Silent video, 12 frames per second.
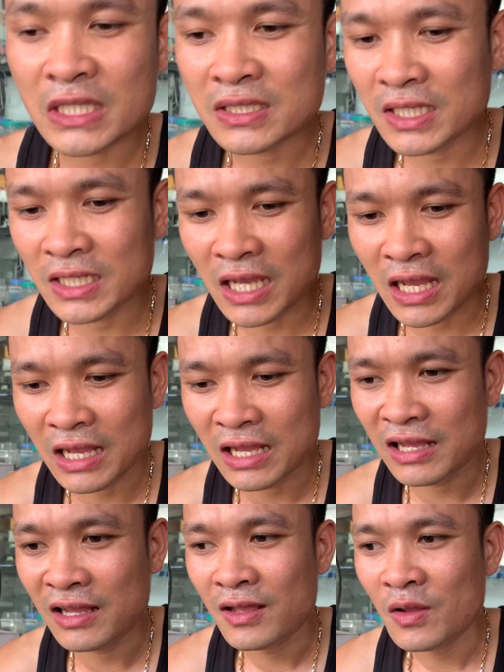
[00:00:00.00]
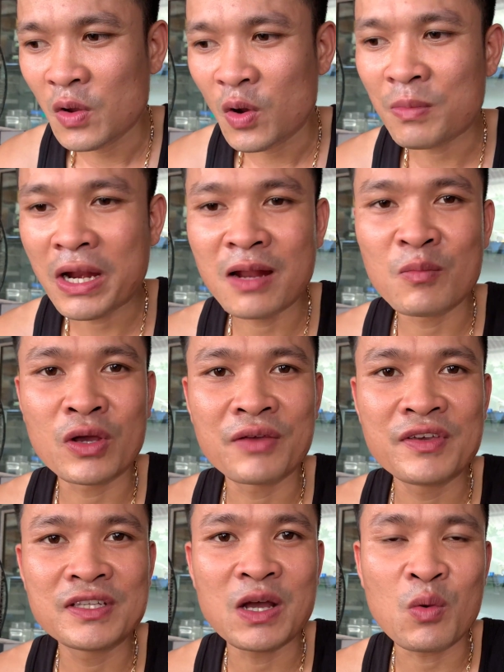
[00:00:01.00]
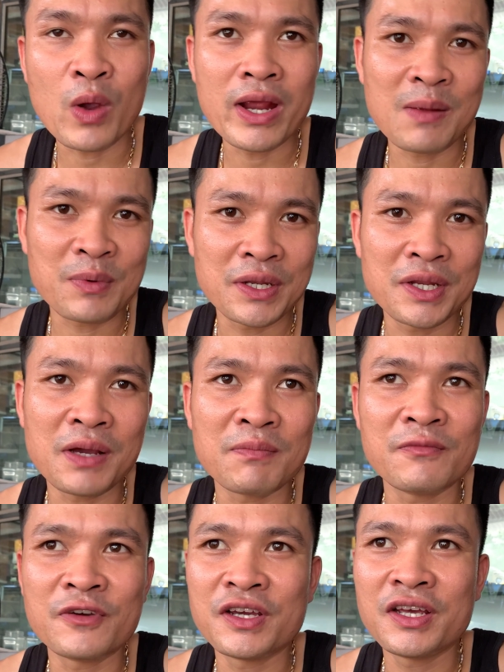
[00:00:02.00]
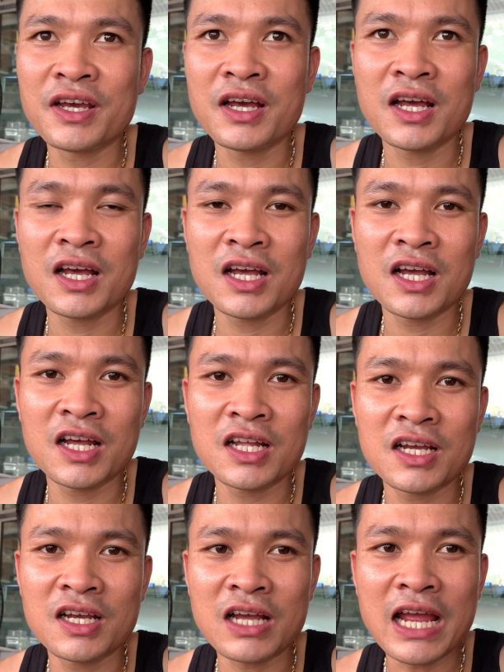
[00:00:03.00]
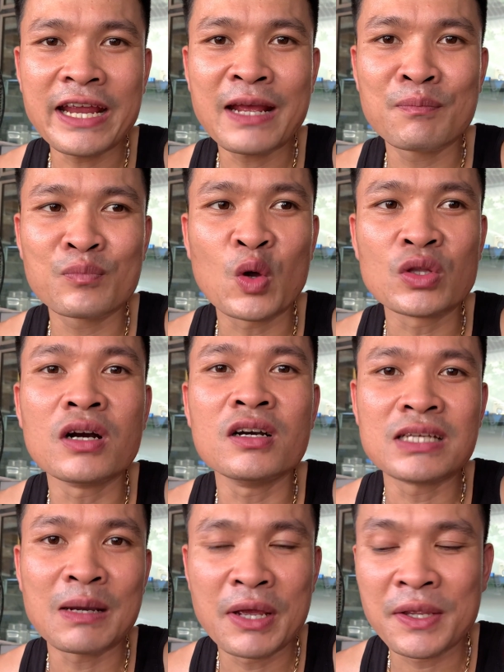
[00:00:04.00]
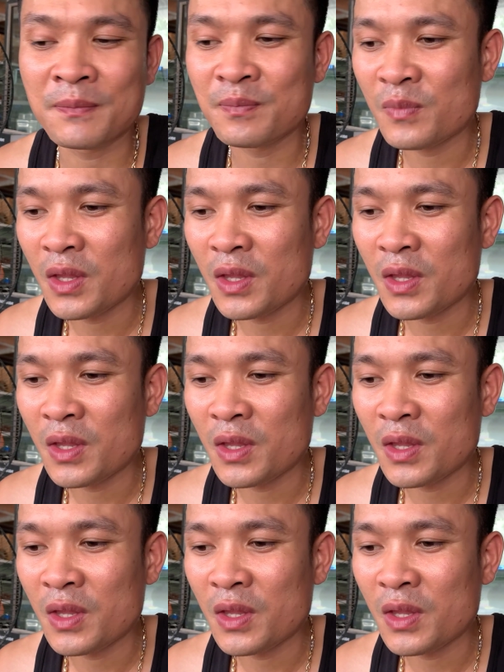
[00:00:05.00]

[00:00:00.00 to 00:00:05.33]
thì uh, hôm nay là một cái video quay làm kỷ niệm với uh, anh em đội thợ nhà mình